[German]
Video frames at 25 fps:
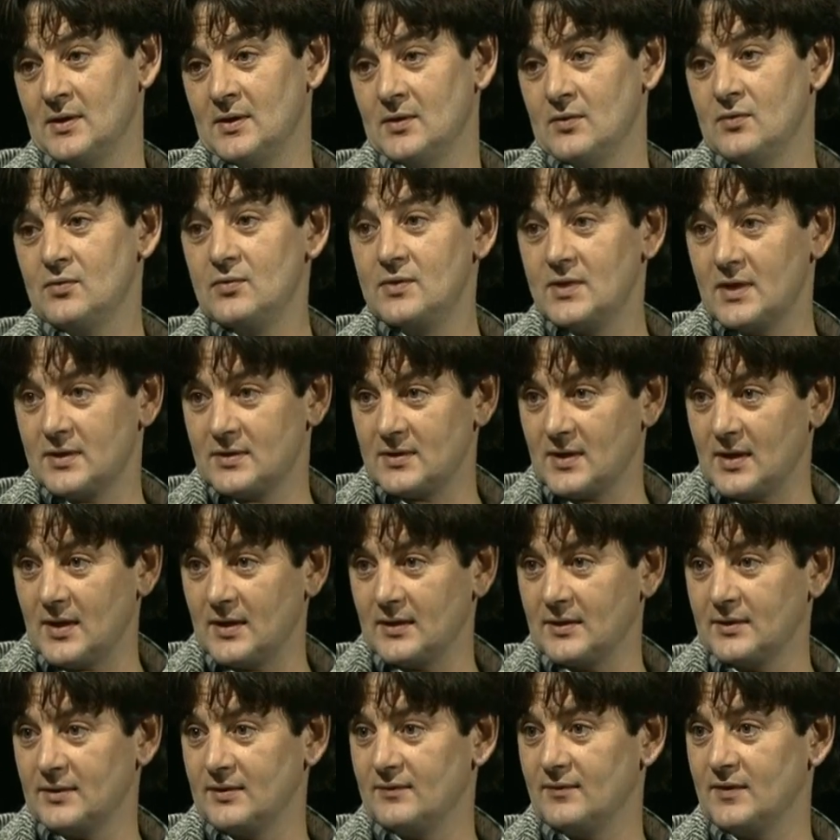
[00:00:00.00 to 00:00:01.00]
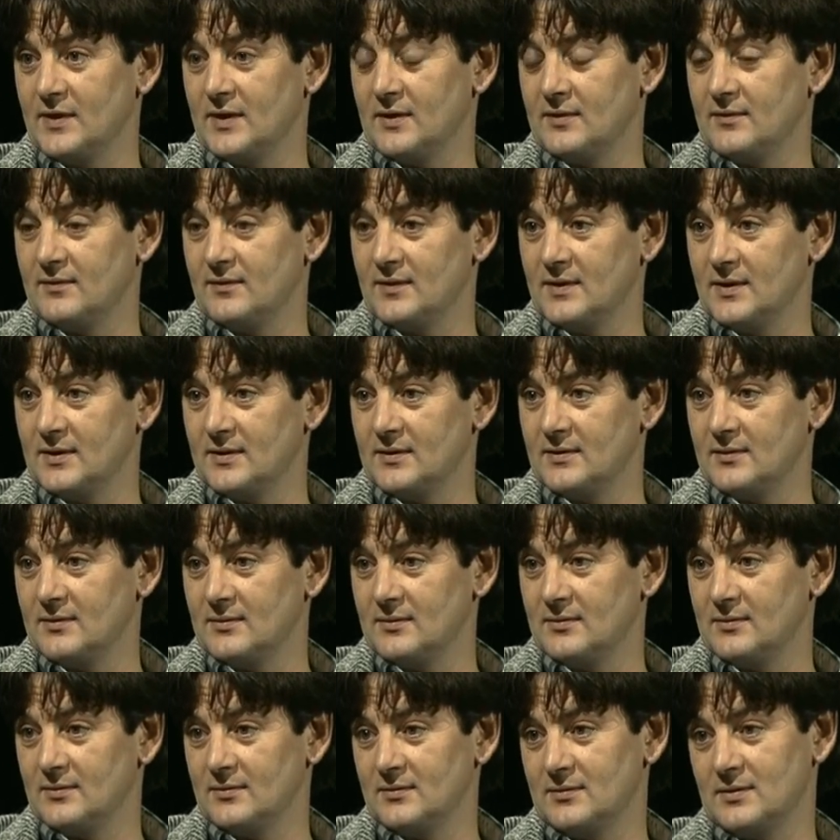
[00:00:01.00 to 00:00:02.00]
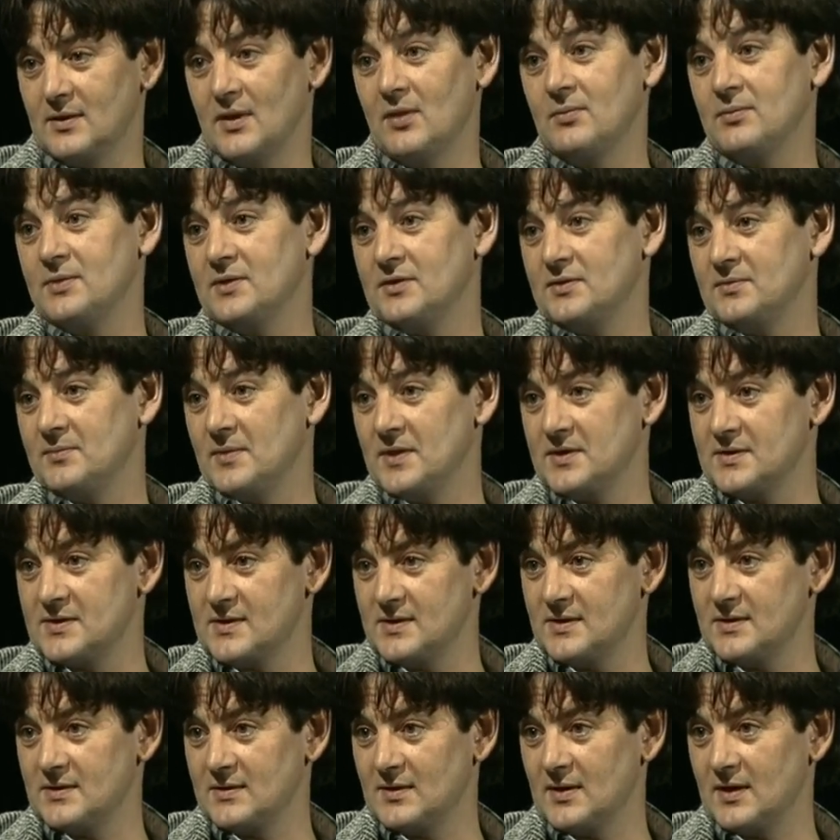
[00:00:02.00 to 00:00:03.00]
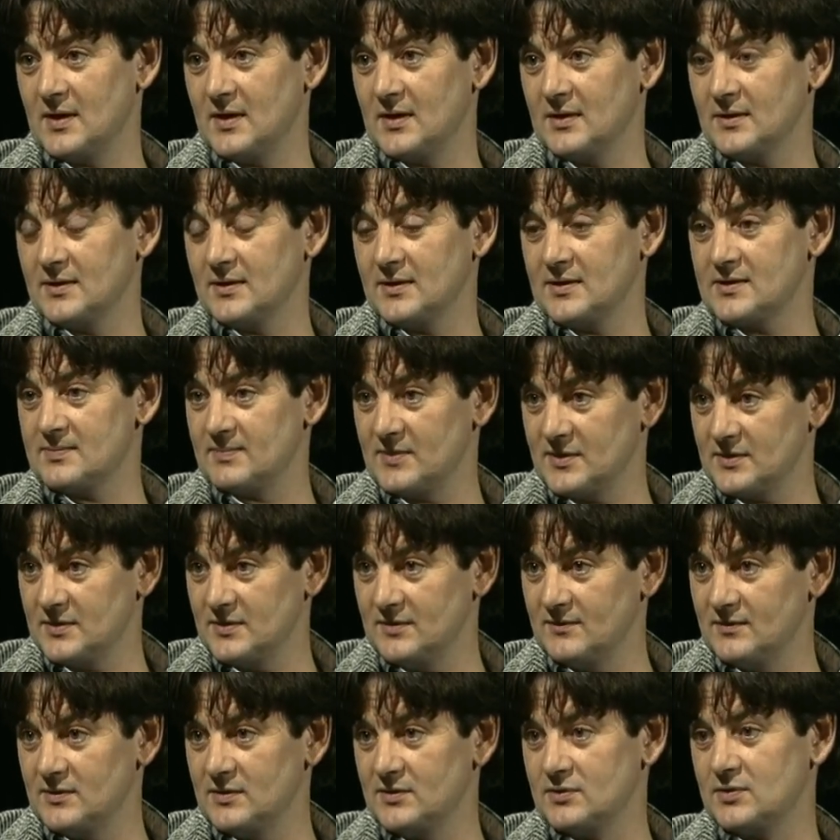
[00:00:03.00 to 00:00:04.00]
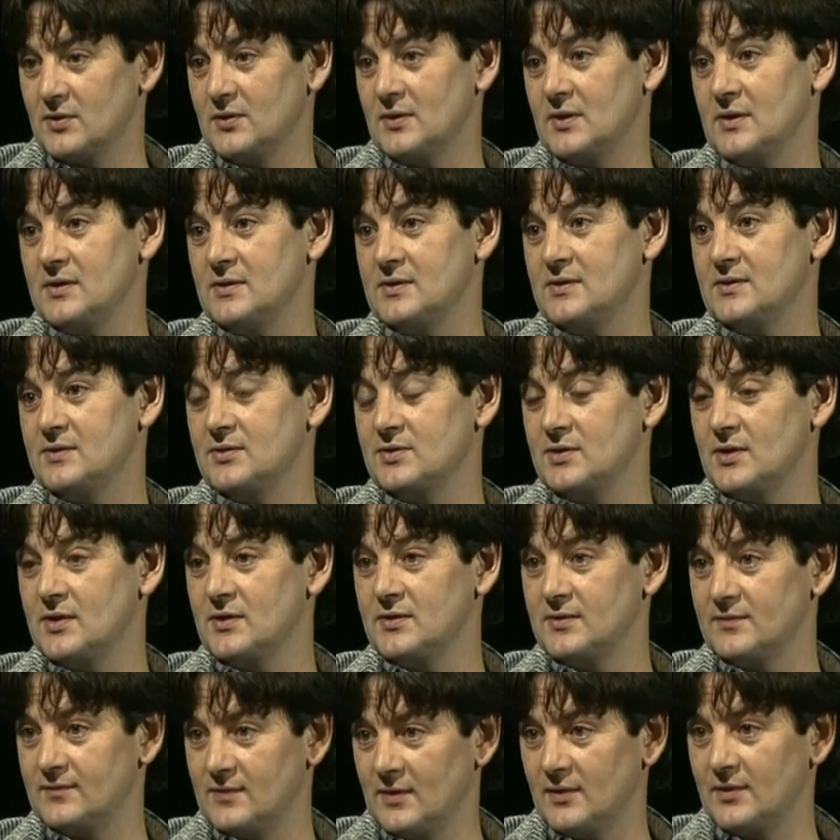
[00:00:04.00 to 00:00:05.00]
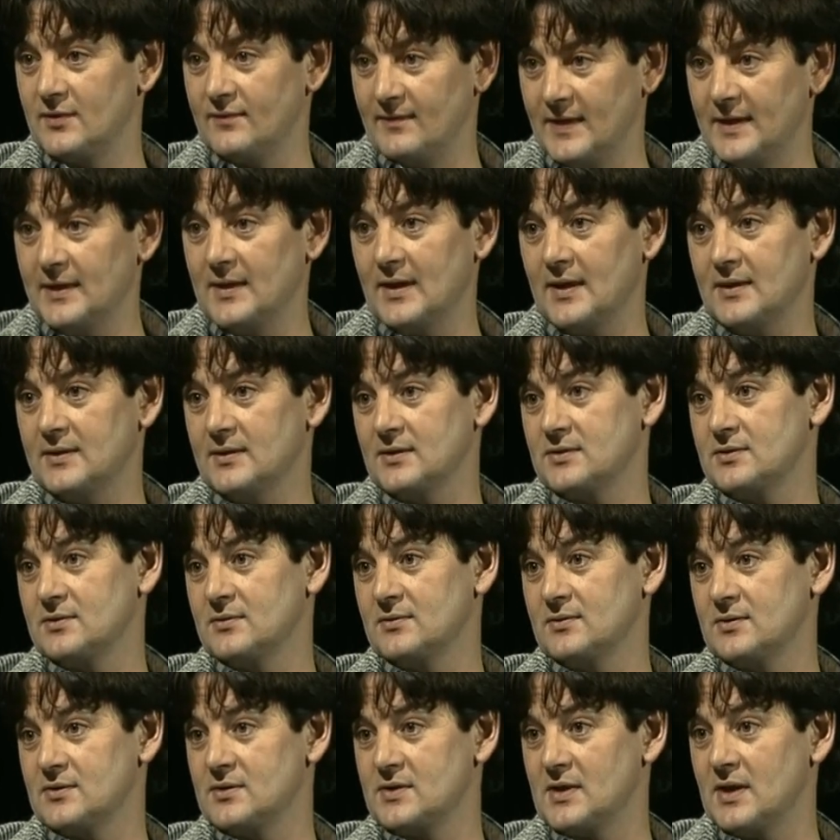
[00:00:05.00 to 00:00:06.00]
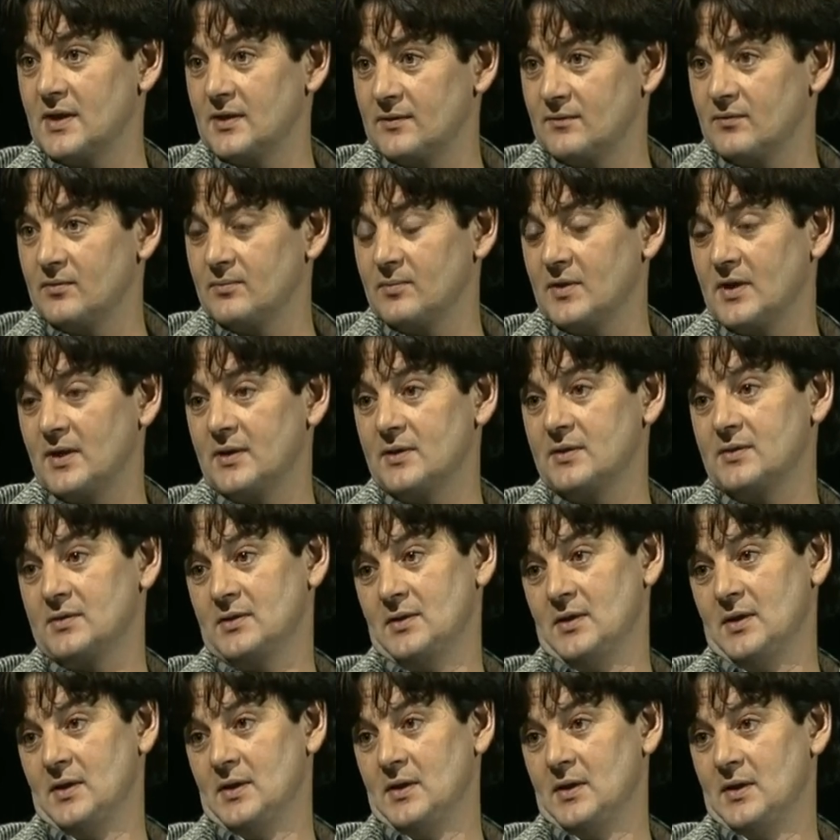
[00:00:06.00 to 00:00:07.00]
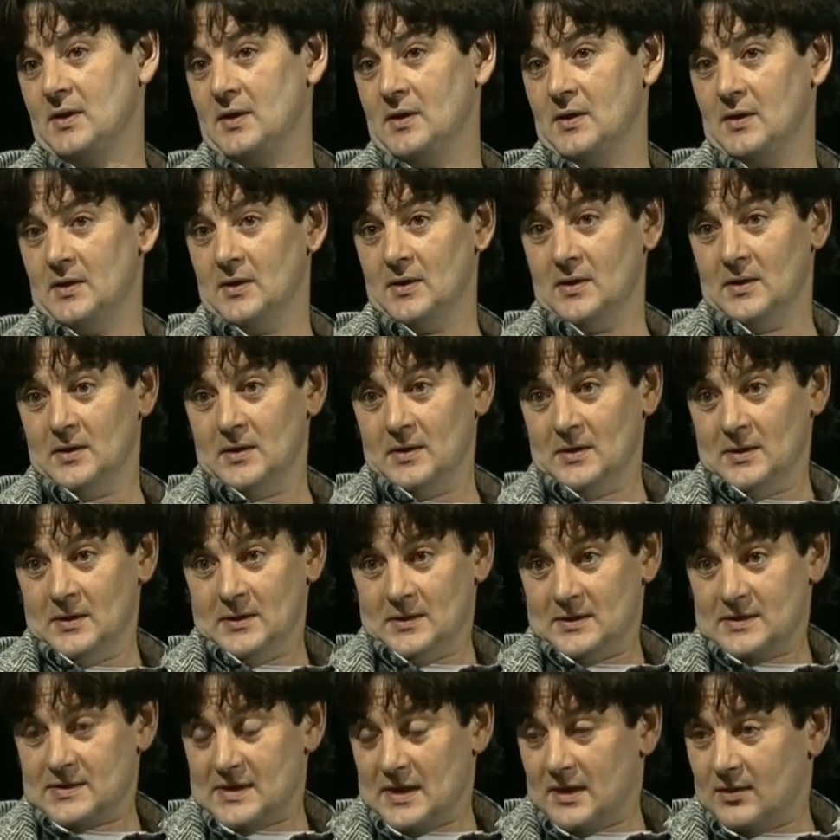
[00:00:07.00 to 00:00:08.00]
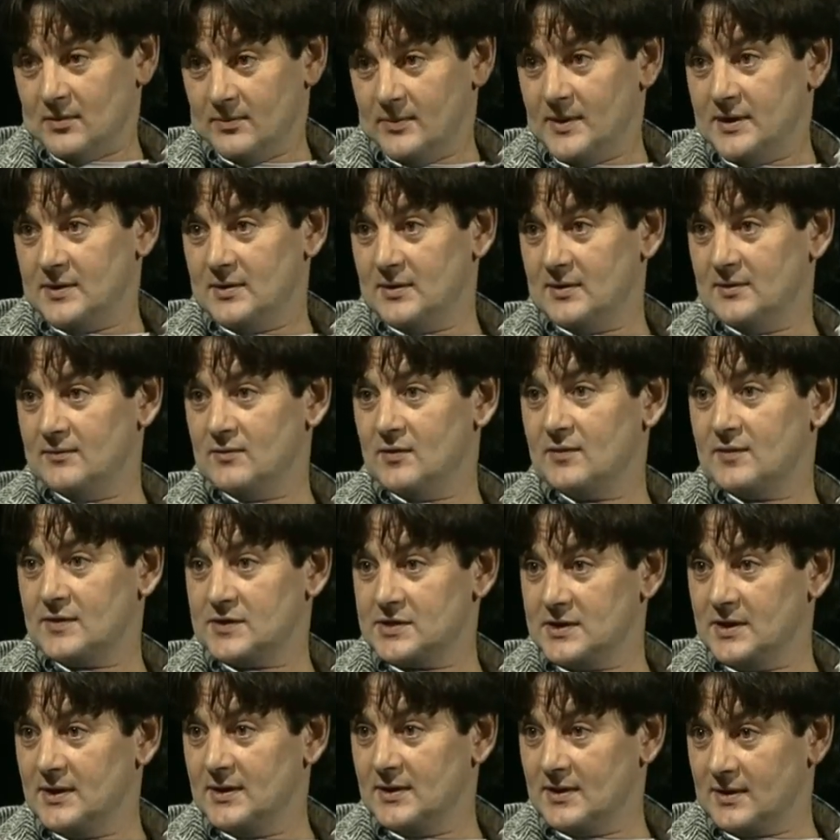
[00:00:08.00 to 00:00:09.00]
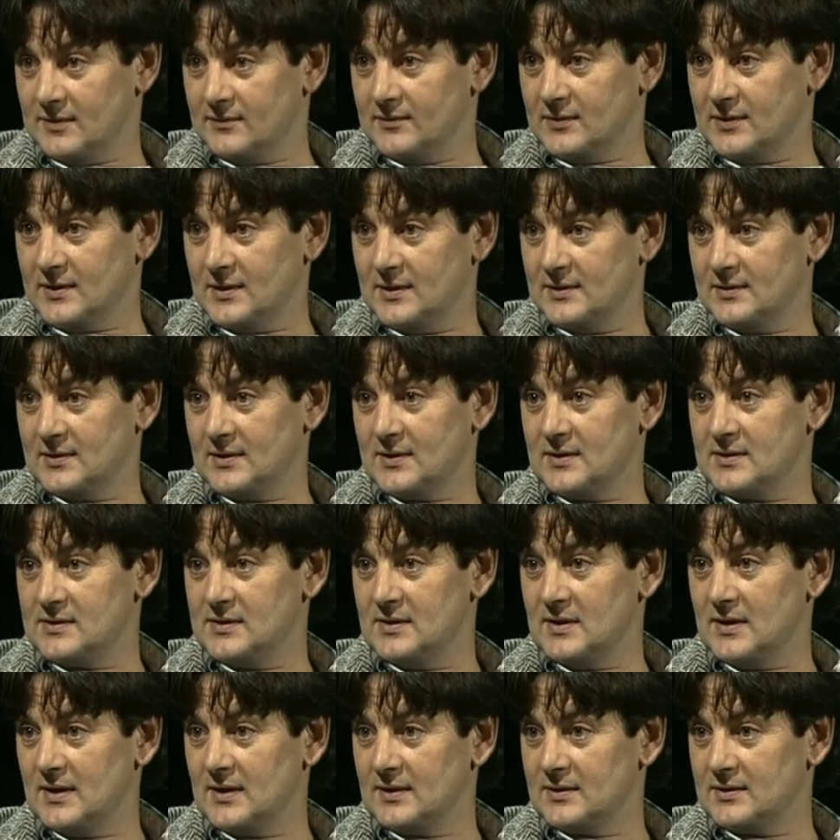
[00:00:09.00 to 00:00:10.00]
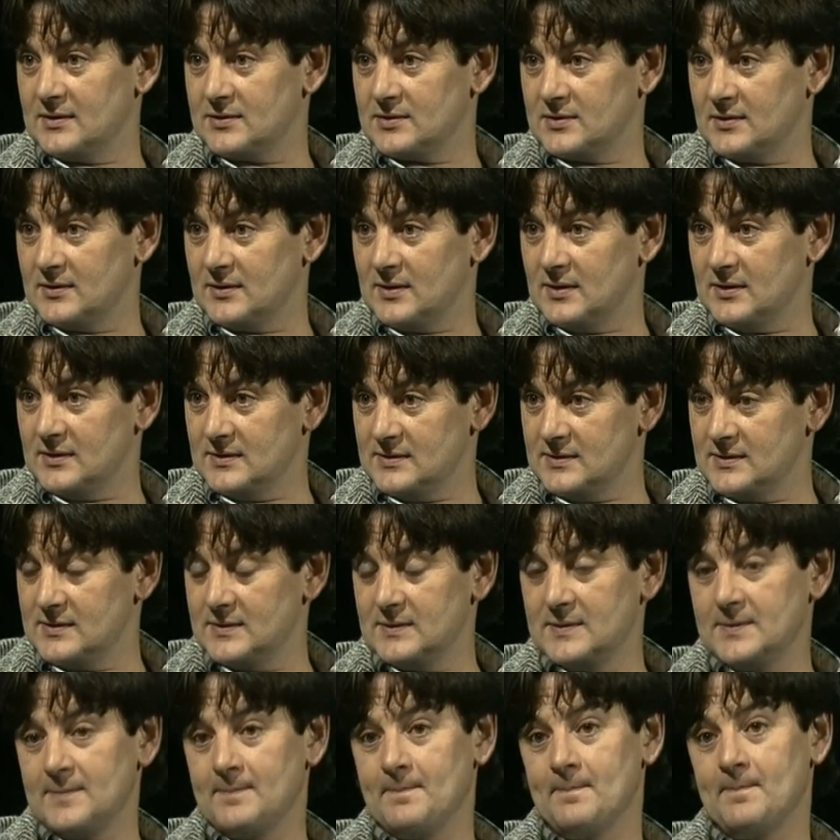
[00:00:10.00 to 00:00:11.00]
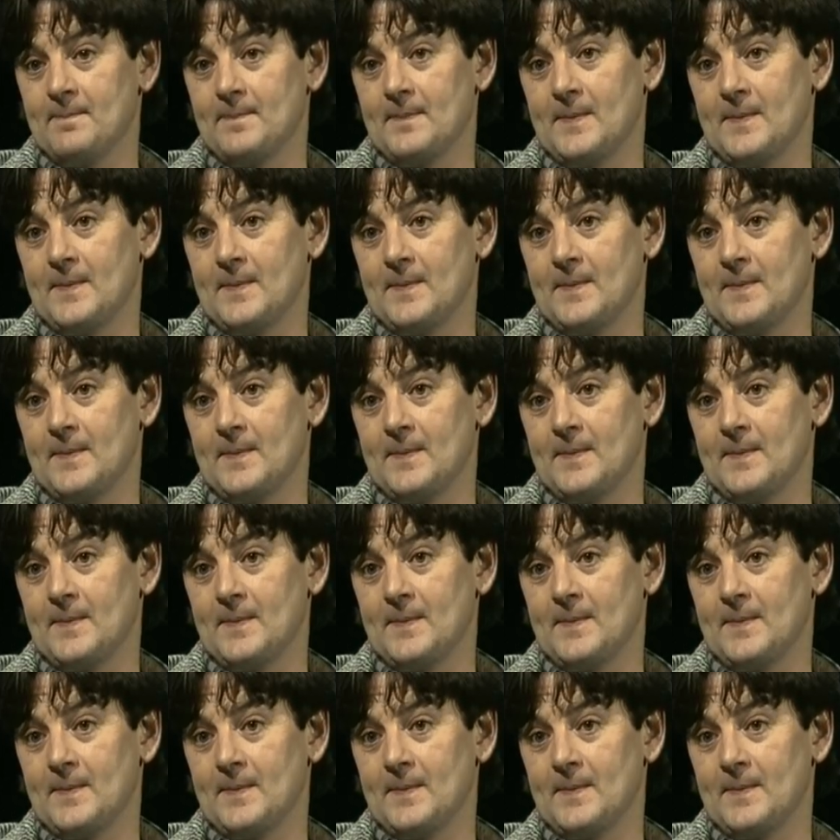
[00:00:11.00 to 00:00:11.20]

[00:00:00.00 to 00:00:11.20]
100 Tage gewährt werden. Ich glaube nicht mal 10 Tage, respektive die Journalistenschelte vorneweg hat ja schon gezeigt, wobei ich das Argument irgendwo verstehen kann von der Interessenlage der Journalisten,